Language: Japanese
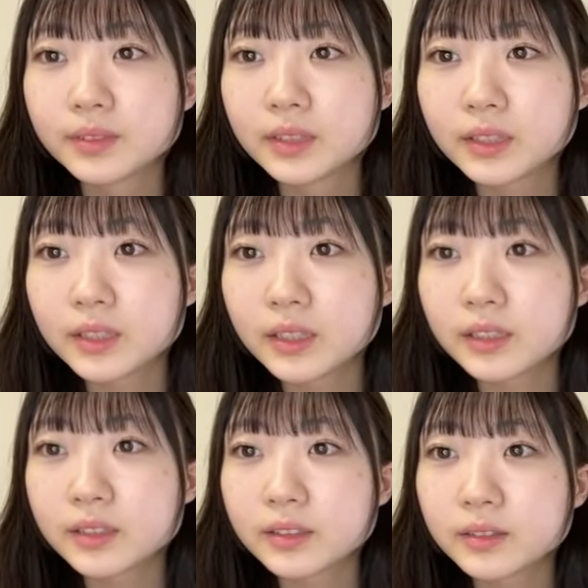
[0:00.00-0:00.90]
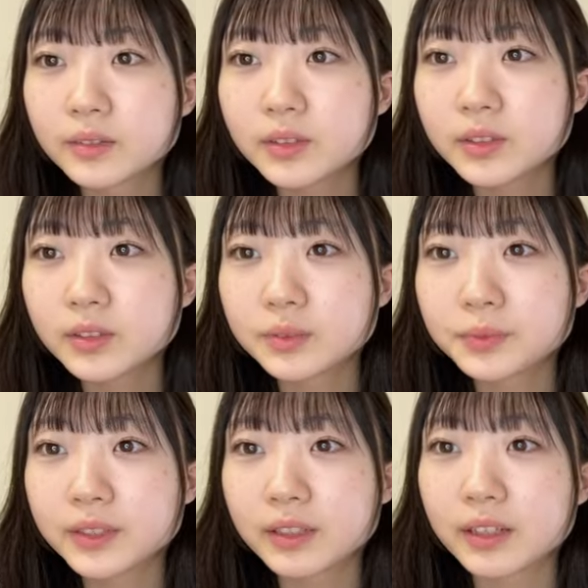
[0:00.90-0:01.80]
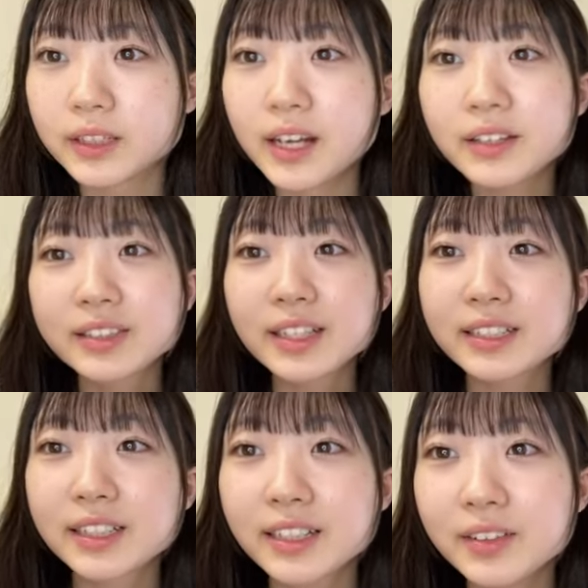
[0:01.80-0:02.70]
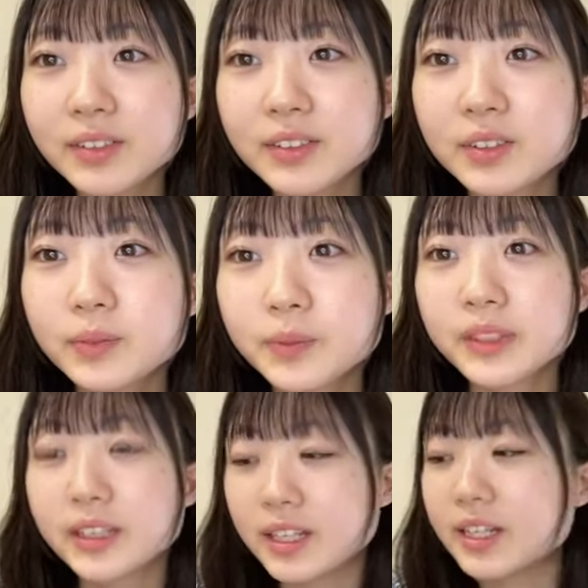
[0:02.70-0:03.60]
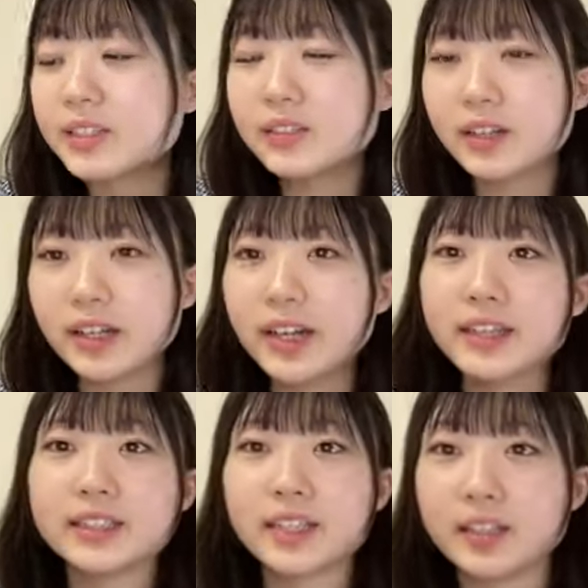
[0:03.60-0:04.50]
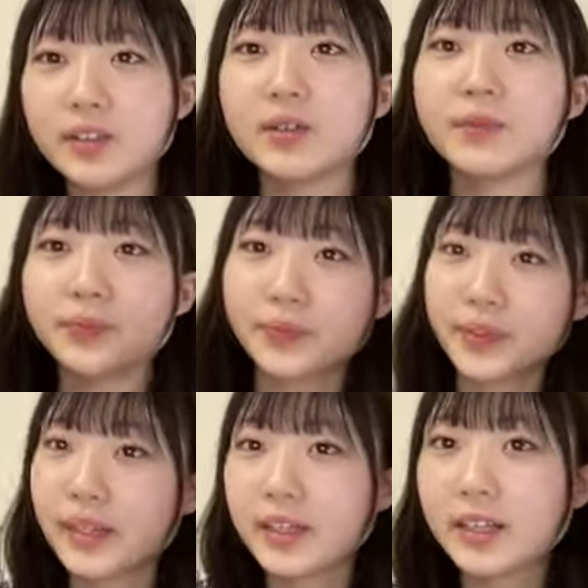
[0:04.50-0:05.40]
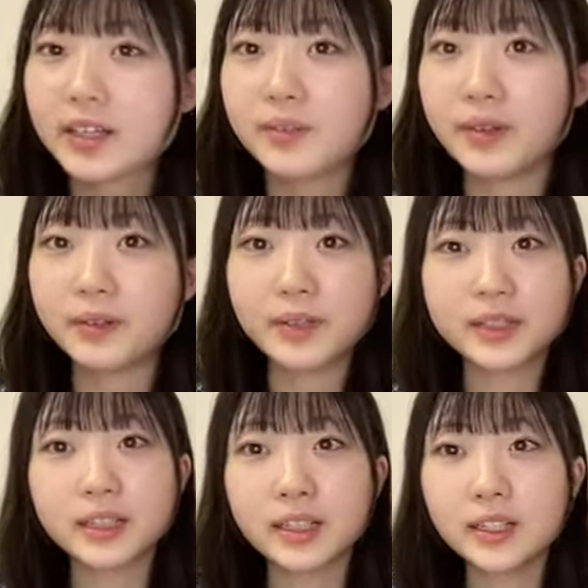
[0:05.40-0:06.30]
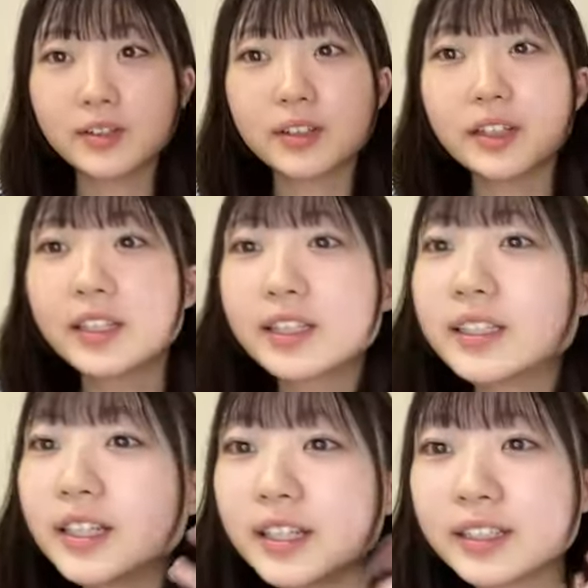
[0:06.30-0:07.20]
推しが5時50分からあ確かに5時50分ってねちょっと早いですけどまあ皆さん早起きできたんじゃない